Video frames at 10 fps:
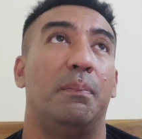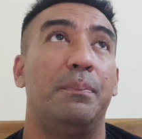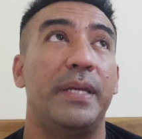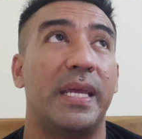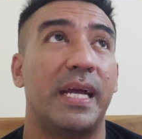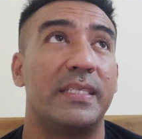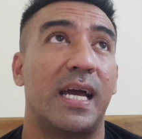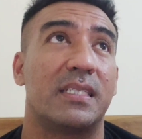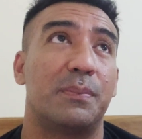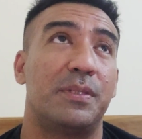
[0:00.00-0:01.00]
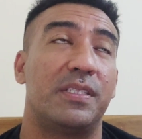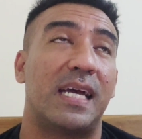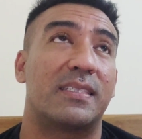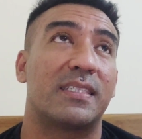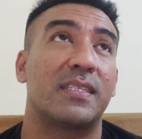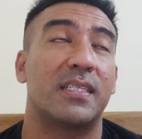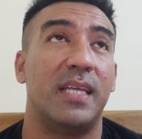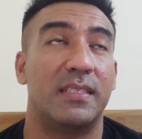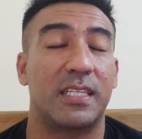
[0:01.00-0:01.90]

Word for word: Biayanya RT PCR test ada yang